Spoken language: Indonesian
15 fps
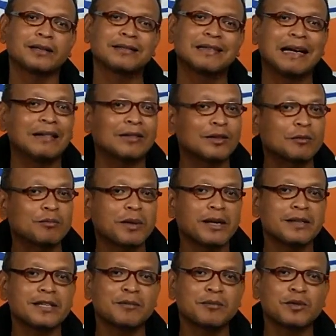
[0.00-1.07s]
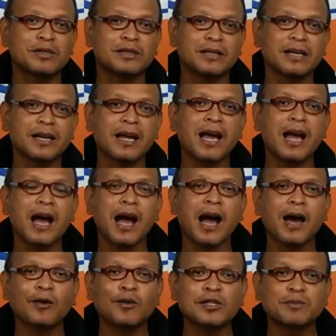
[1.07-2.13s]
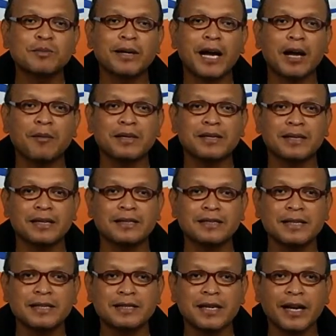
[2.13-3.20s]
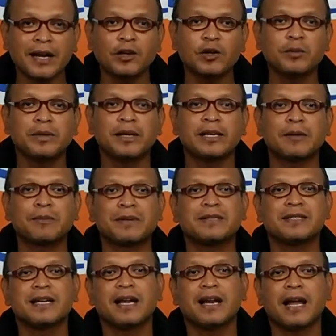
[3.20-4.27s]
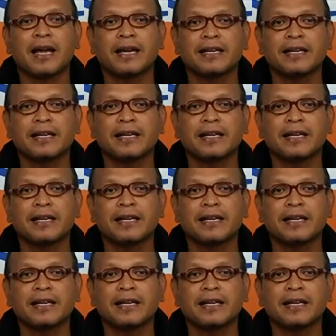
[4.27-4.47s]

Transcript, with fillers: Gatot Brajamusti harus menghabiskan sisa hidupnya di penjara